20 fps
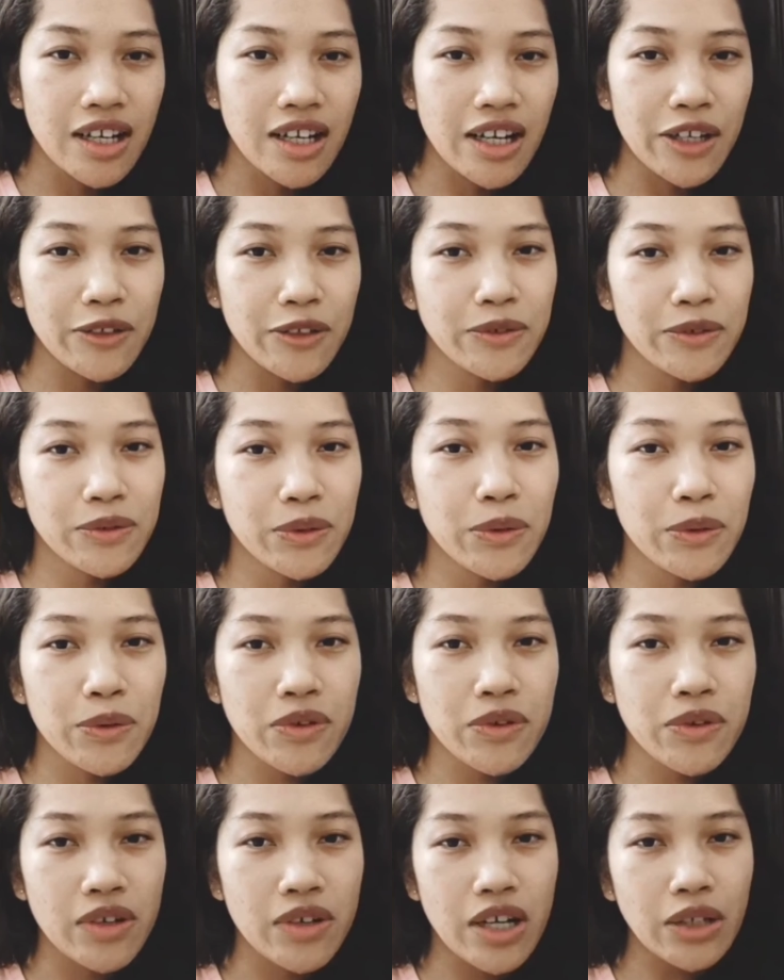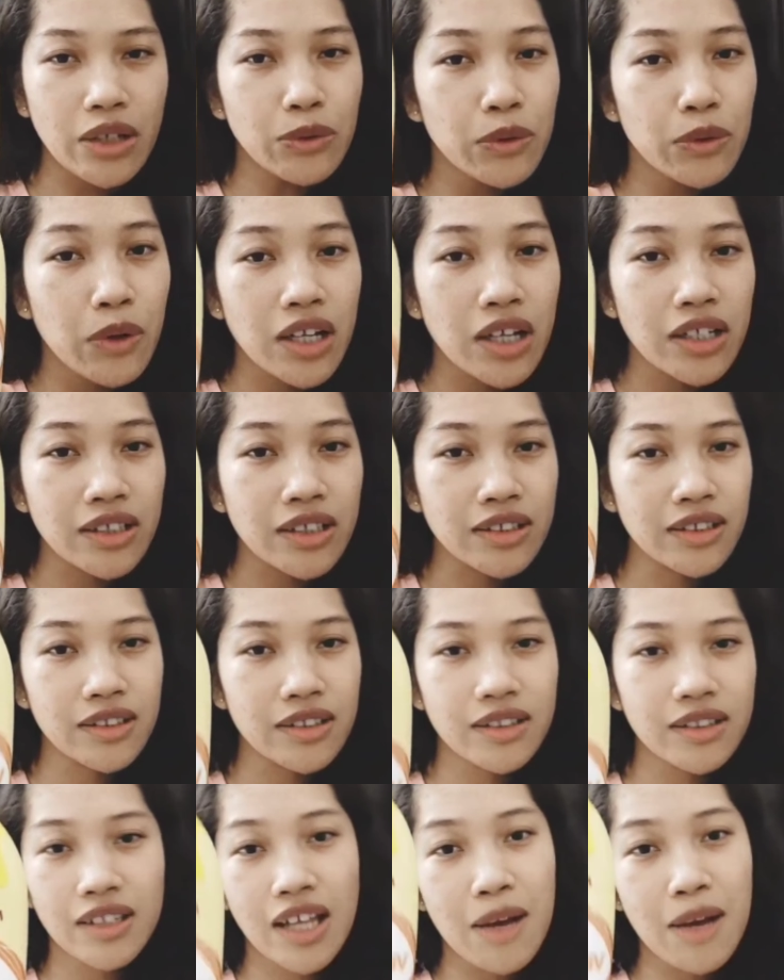I don't know kung ano ang
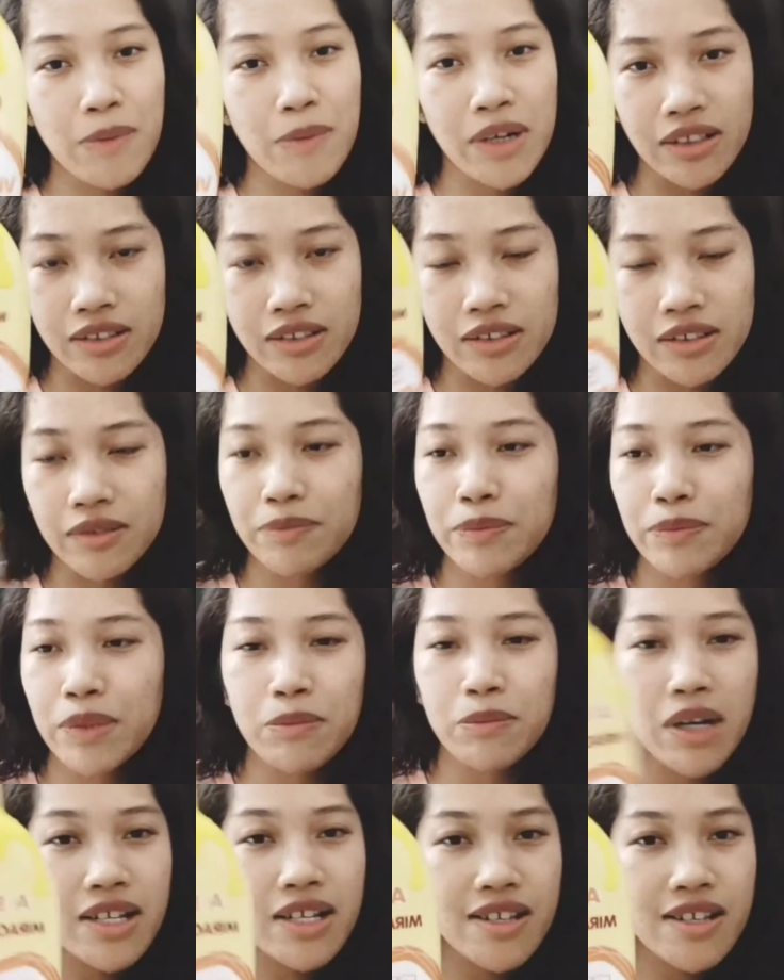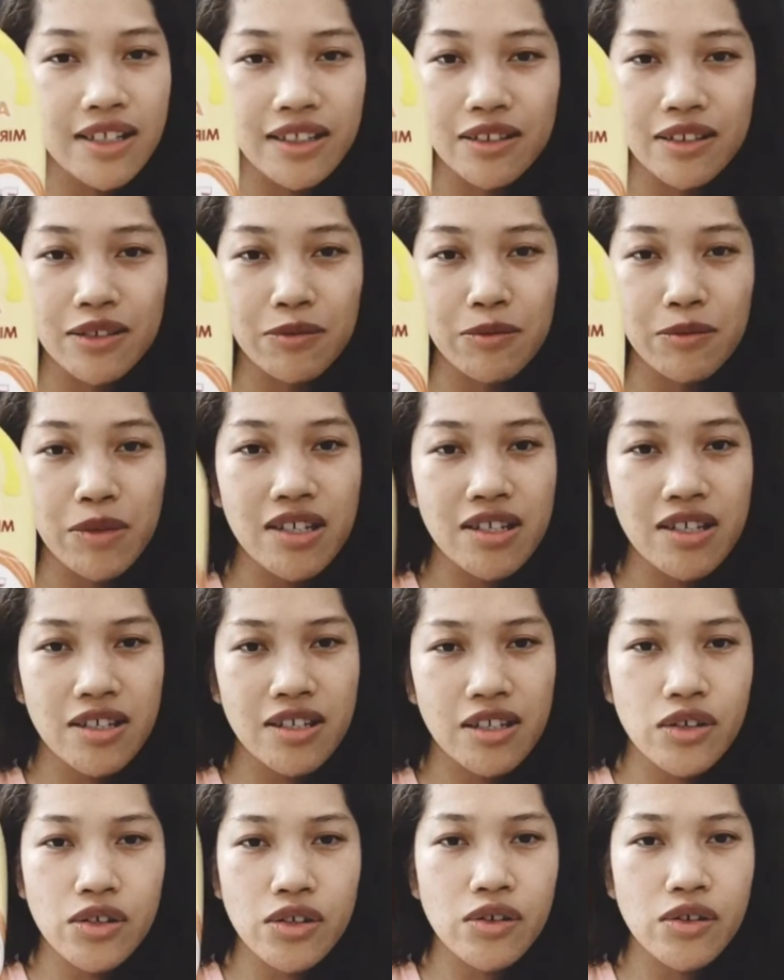tamang pagbasa nito. Basta
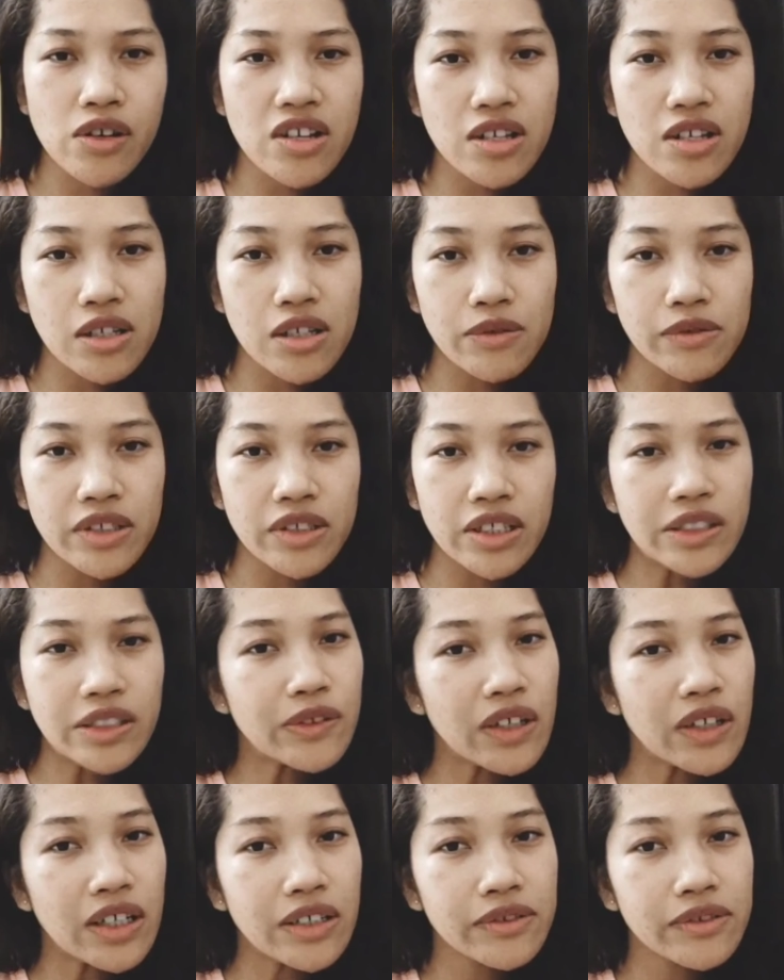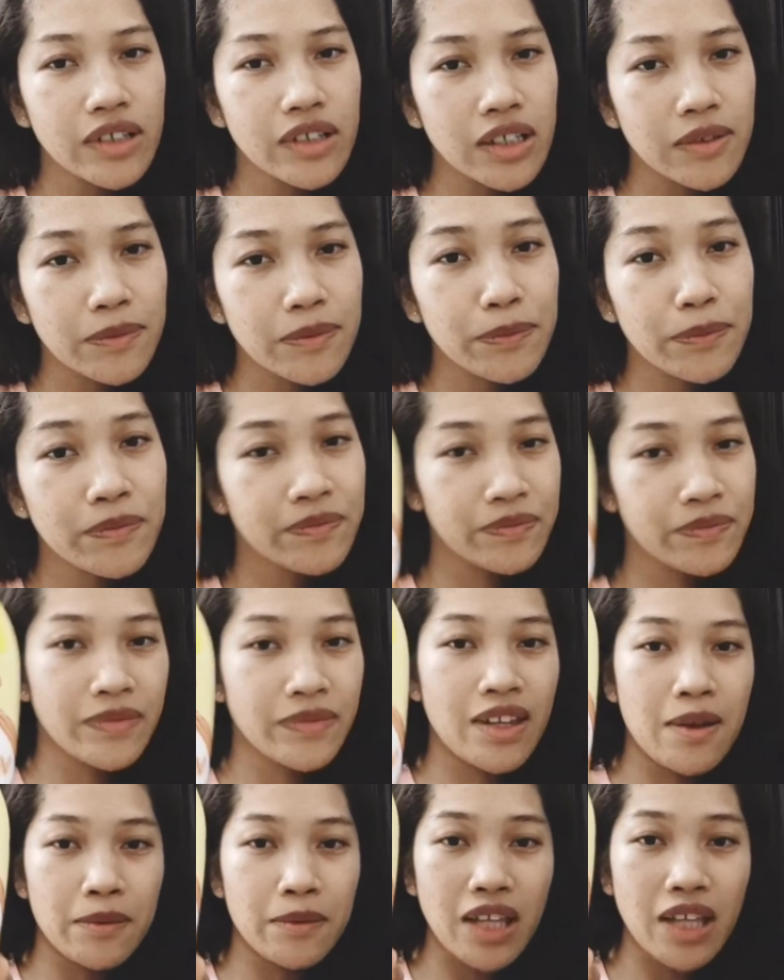search nyo lang sa Google kung ano ang
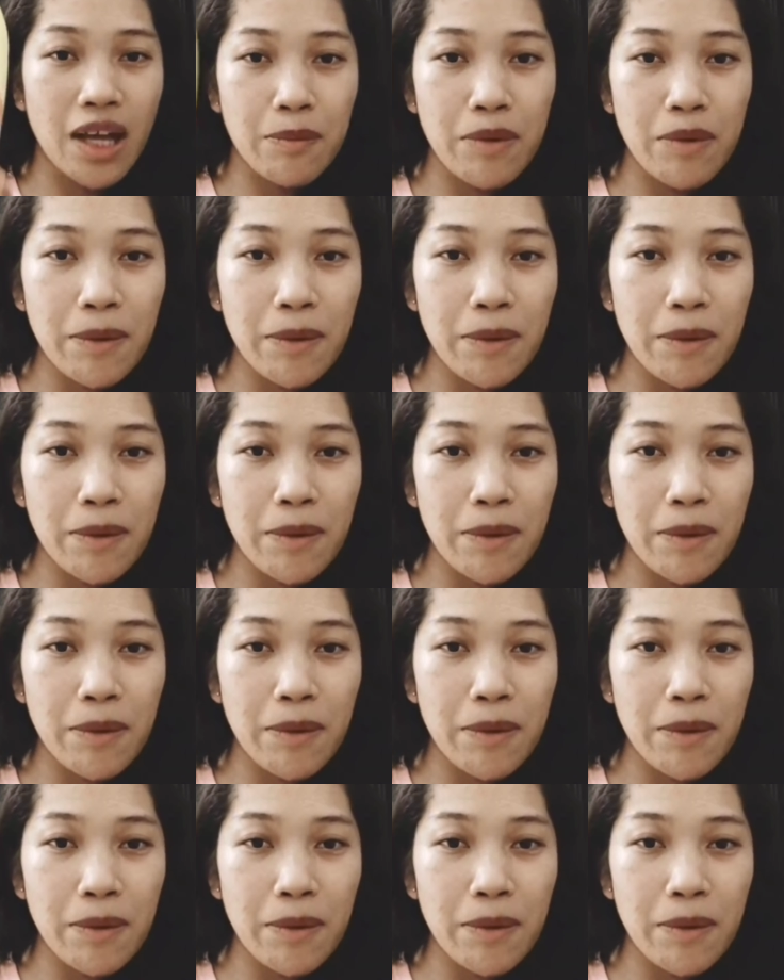tamang